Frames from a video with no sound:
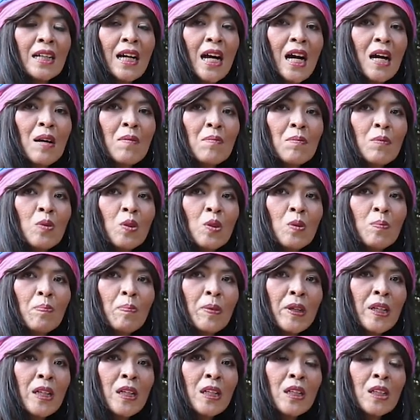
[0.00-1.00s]
Kamu
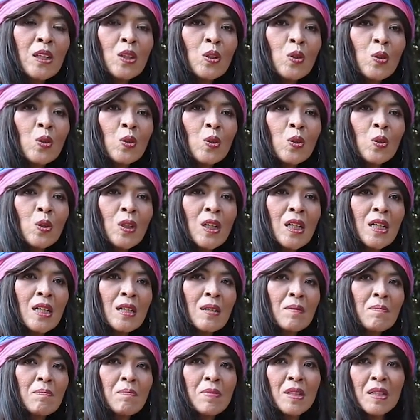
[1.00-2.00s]
perlu
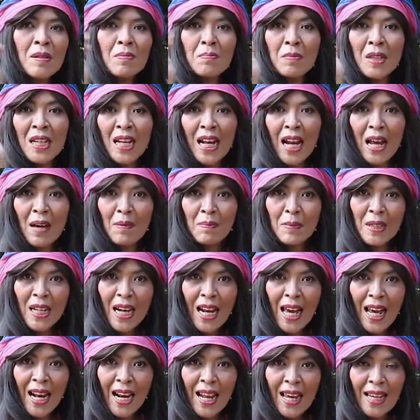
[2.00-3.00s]
lebih
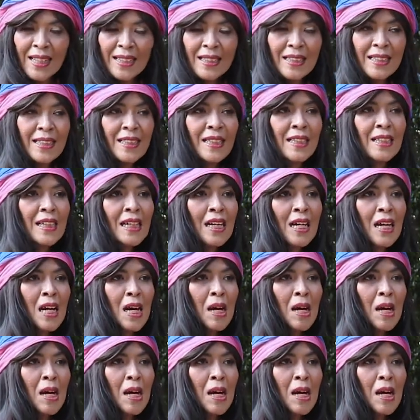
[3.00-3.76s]
milah-milah lagi